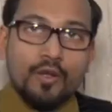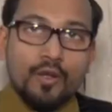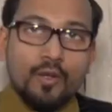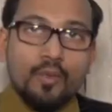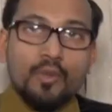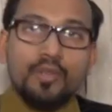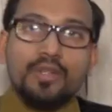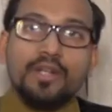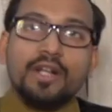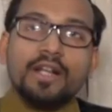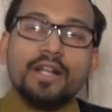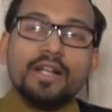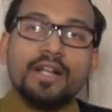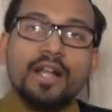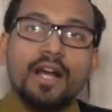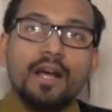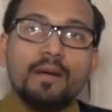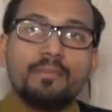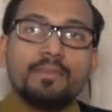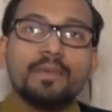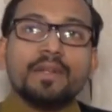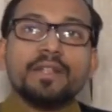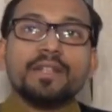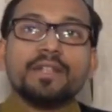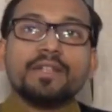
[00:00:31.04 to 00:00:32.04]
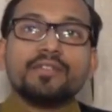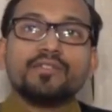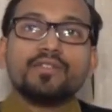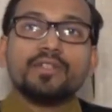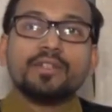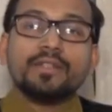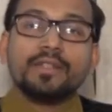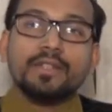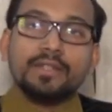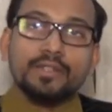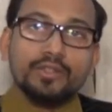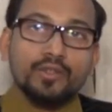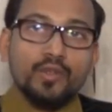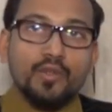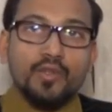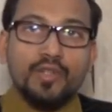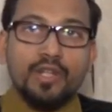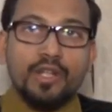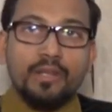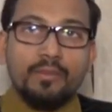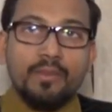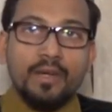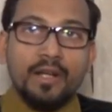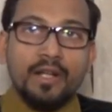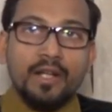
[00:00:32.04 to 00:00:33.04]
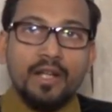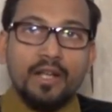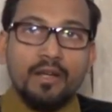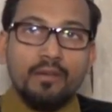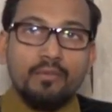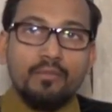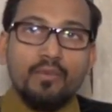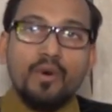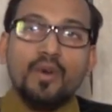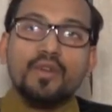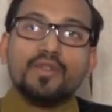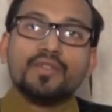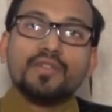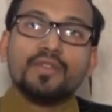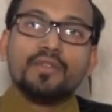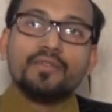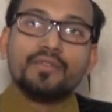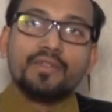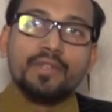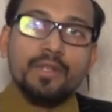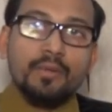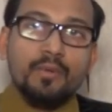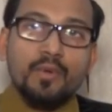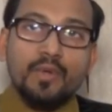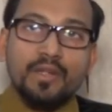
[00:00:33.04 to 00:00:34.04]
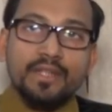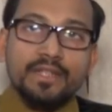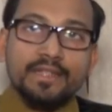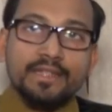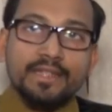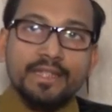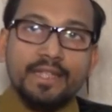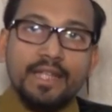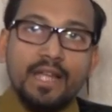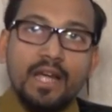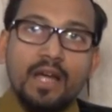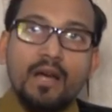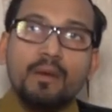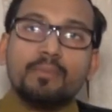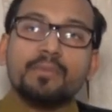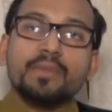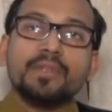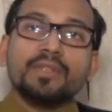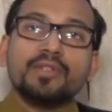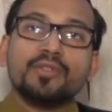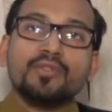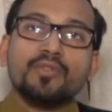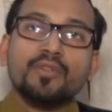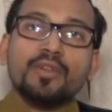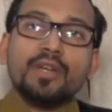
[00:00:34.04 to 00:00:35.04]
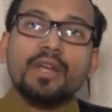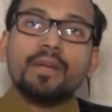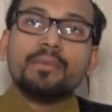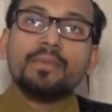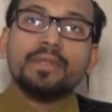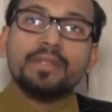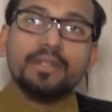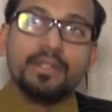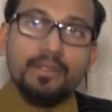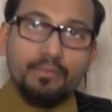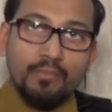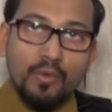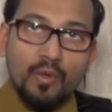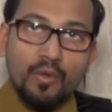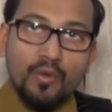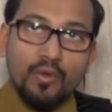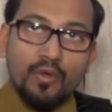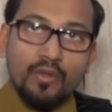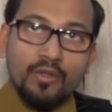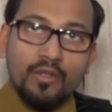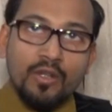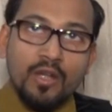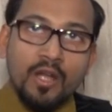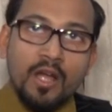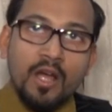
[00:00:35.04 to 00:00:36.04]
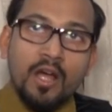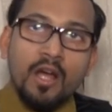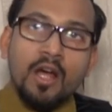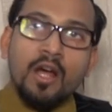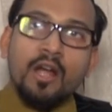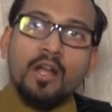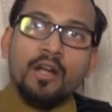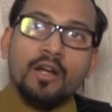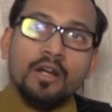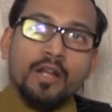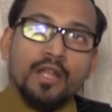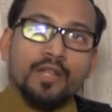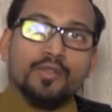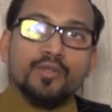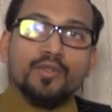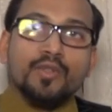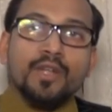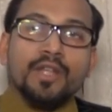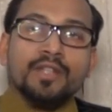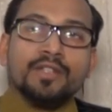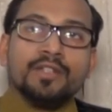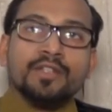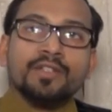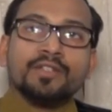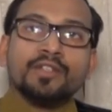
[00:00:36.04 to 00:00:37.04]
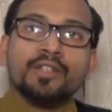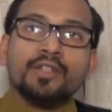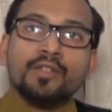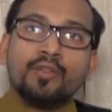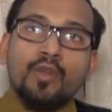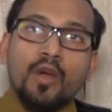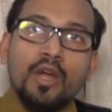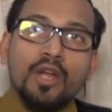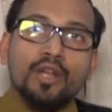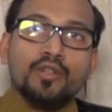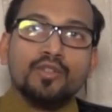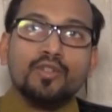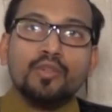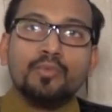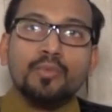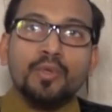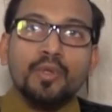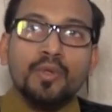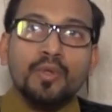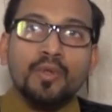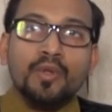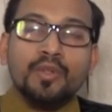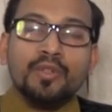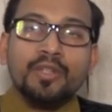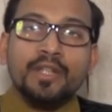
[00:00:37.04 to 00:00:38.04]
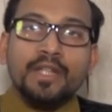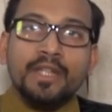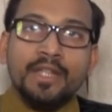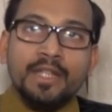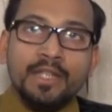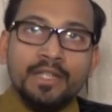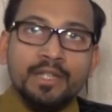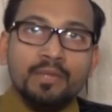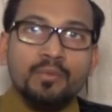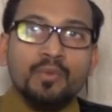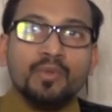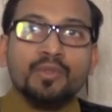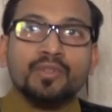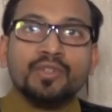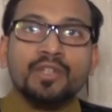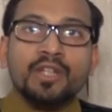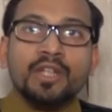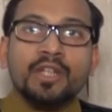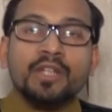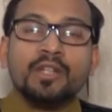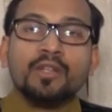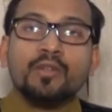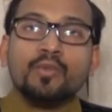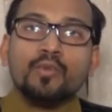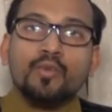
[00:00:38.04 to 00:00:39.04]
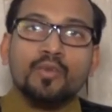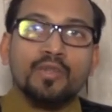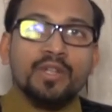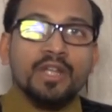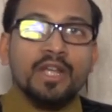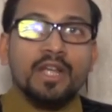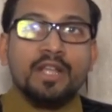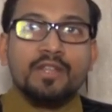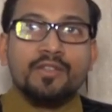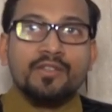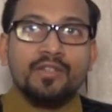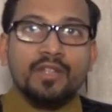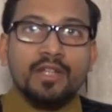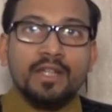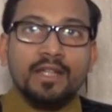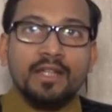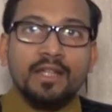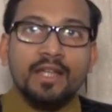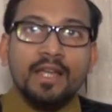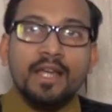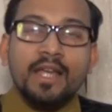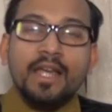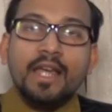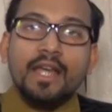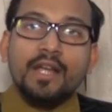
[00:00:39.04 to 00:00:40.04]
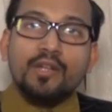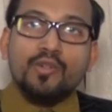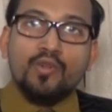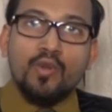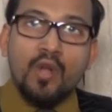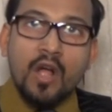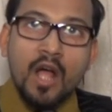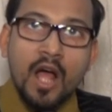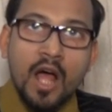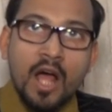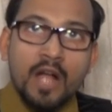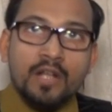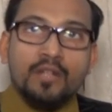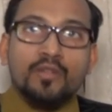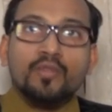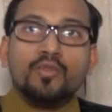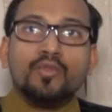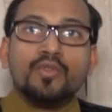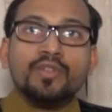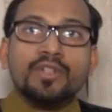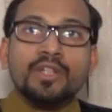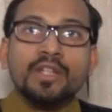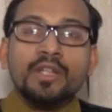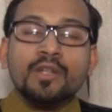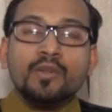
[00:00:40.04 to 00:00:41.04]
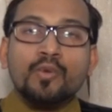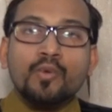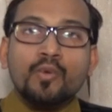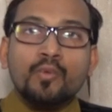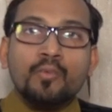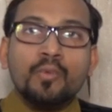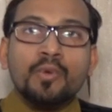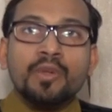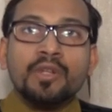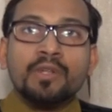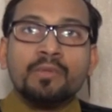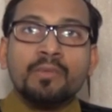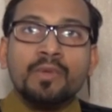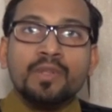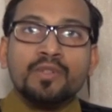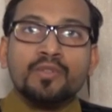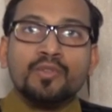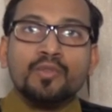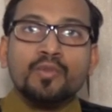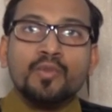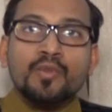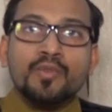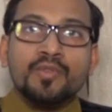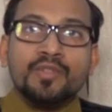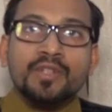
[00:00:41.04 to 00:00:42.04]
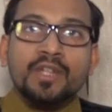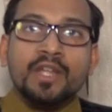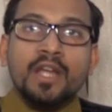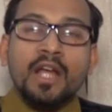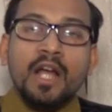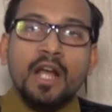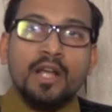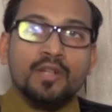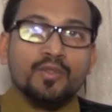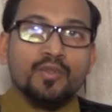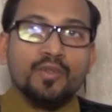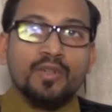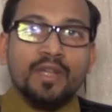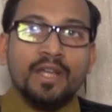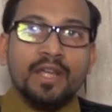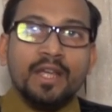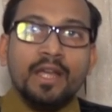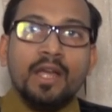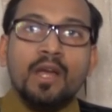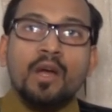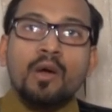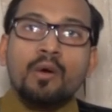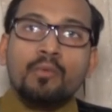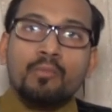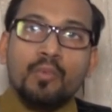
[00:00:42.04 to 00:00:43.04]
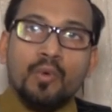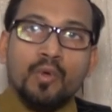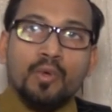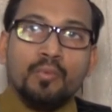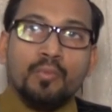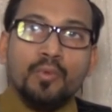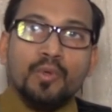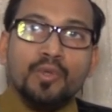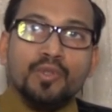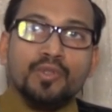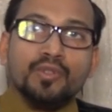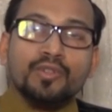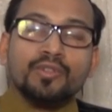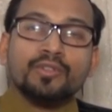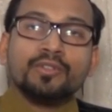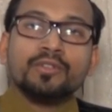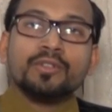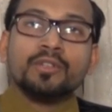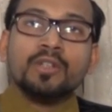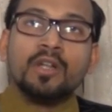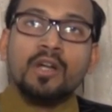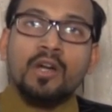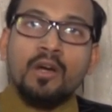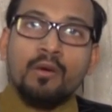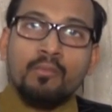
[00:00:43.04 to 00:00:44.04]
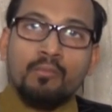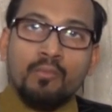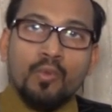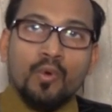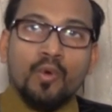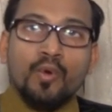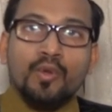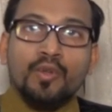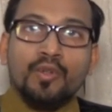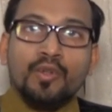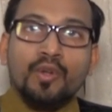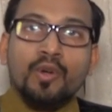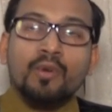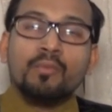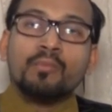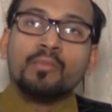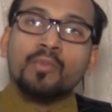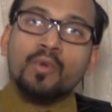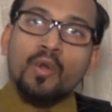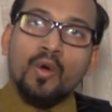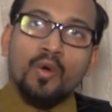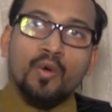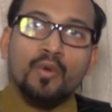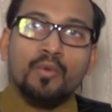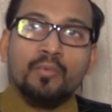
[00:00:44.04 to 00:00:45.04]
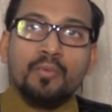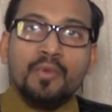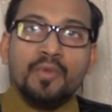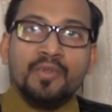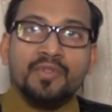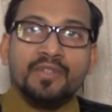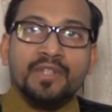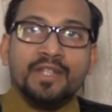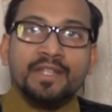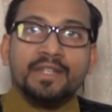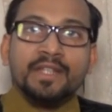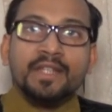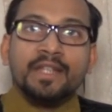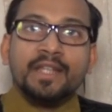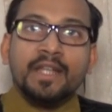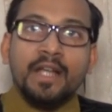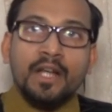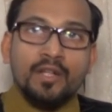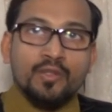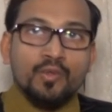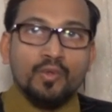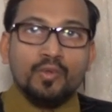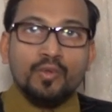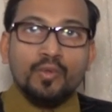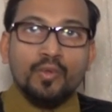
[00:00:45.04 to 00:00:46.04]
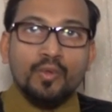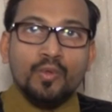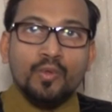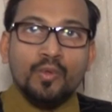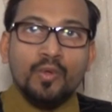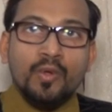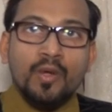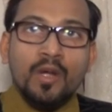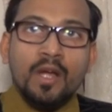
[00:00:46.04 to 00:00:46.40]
নমস্কার আপনারা দেখছেন দ্য সোশ্যাল বাংলা ভয়েস অফ ডেমোক্রেসি আপনাদের সঙ্গে আমি দীপঙ্কর রাজ্য রাজনীতির নয়া সমীকরণ ইতিমধ্যেই উঠে আসছে একশো আটান্নটি উপনির্বাচন হচ্ছে আসনে পুর পরিষদ পুর নিগম নগর পঞ্চায়েতের এই আসনগুলো